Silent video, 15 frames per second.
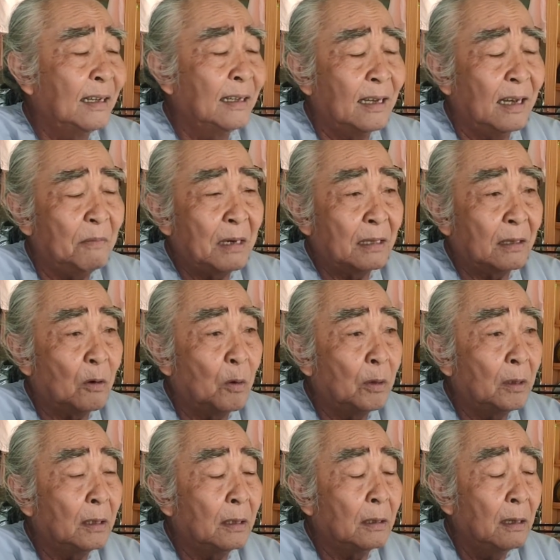vì thế mà
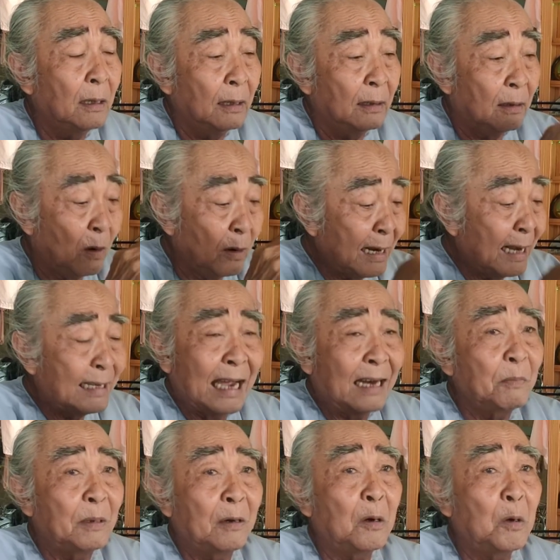tôi nói đây
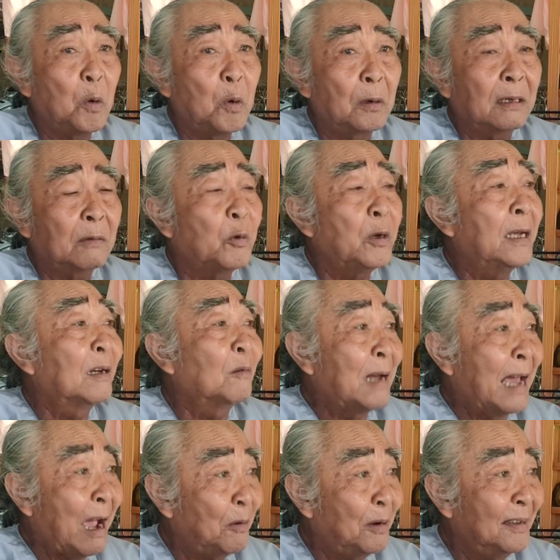sẵn mình nói luôn đó là khuyên
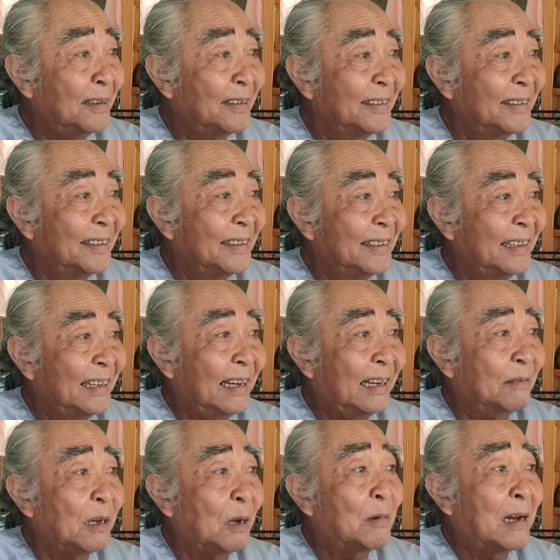đồng đạo đi
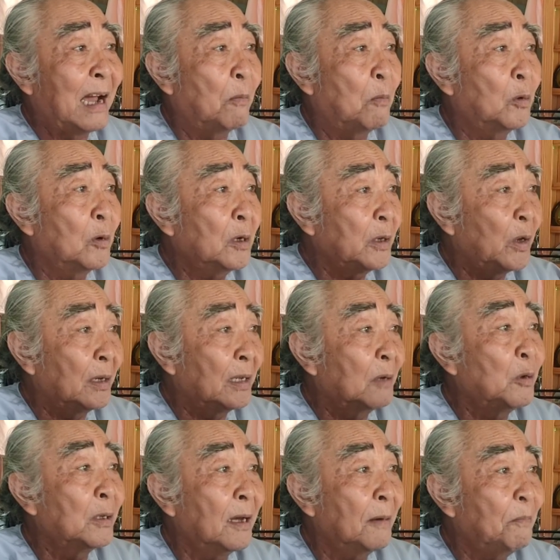đồng đạo muốn nói chuyện
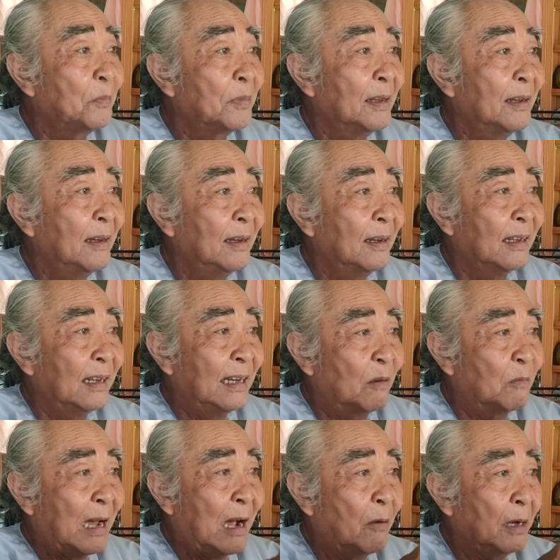trên youtube thì
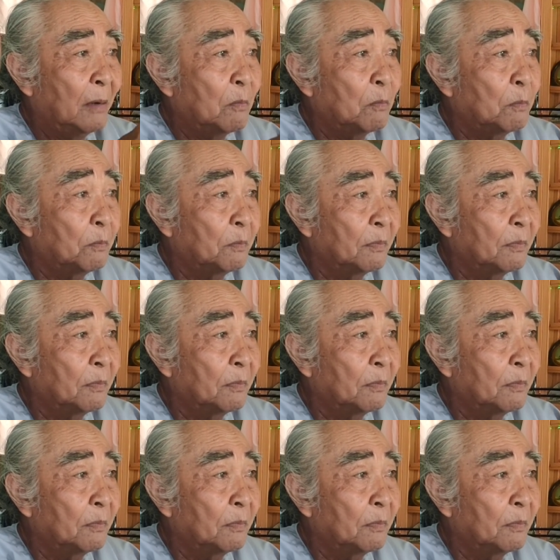đồng đạo phải